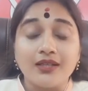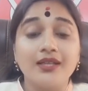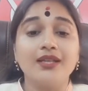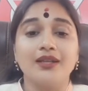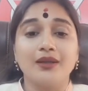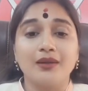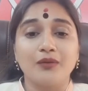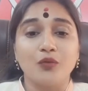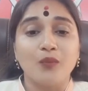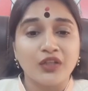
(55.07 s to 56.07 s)
ఈ
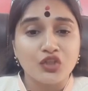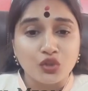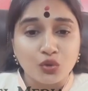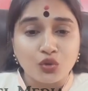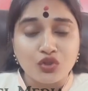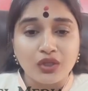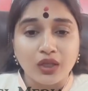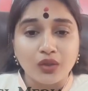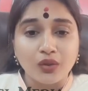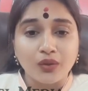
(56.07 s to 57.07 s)
ఉమ్మడి చిత్తూరు
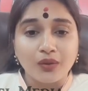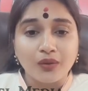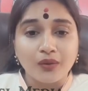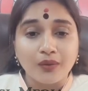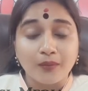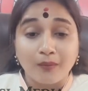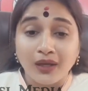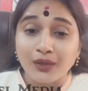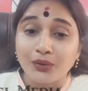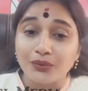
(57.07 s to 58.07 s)
జిల్లాలో
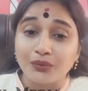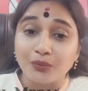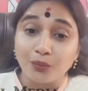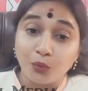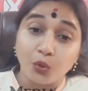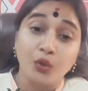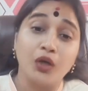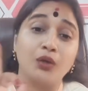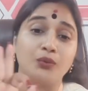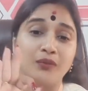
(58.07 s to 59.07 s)
మనకు
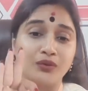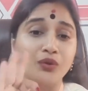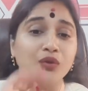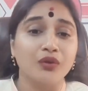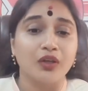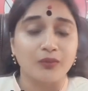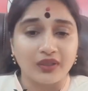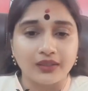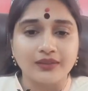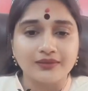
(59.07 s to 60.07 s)
ముగ్గురు మంత్రులు ఉన్నారు
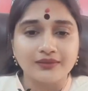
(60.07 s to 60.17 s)
మళ్ళీ